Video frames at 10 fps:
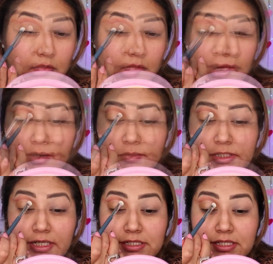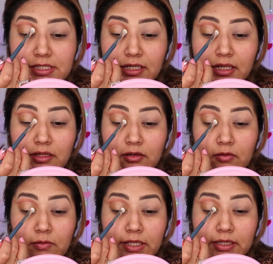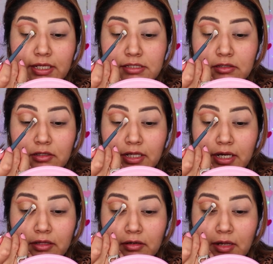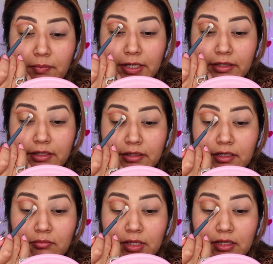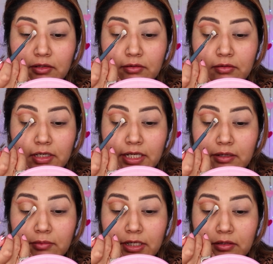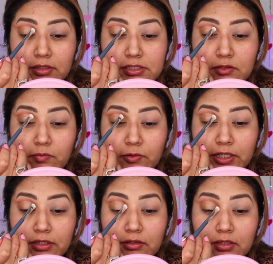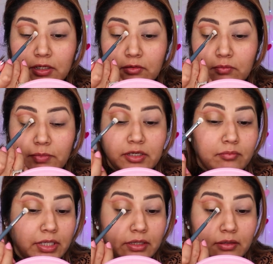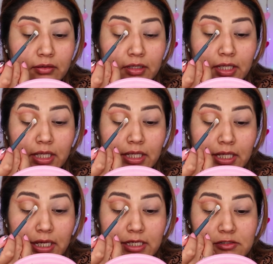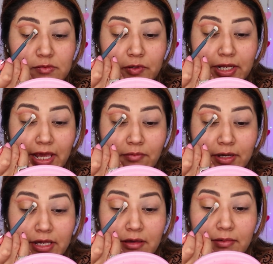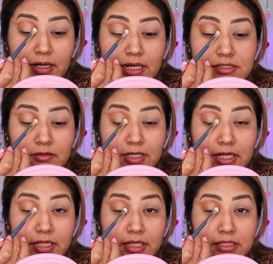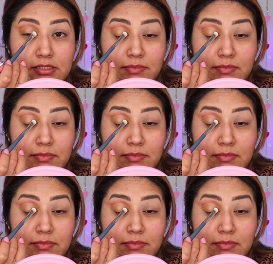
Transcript: Y como ustedes se están dando cuenta estoy dejando la parte de en medio libre, no le estoy poniendo ningún pigmento. Y eso es porque ahí voy a llevar las tonalidades